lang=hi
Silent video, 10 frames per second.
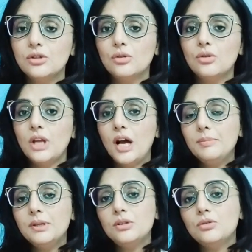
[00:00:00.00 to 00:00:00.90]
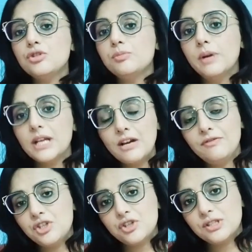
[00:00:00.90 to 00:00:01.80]
तो यहाँ पर कुछ बढ़िया
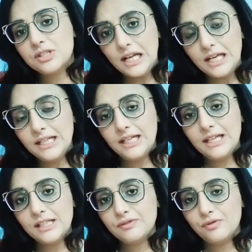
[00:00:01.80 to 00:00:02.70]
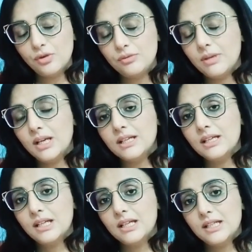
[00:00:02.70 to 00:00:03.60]
फीचर्स डाले गए हैं इस फ़ोन में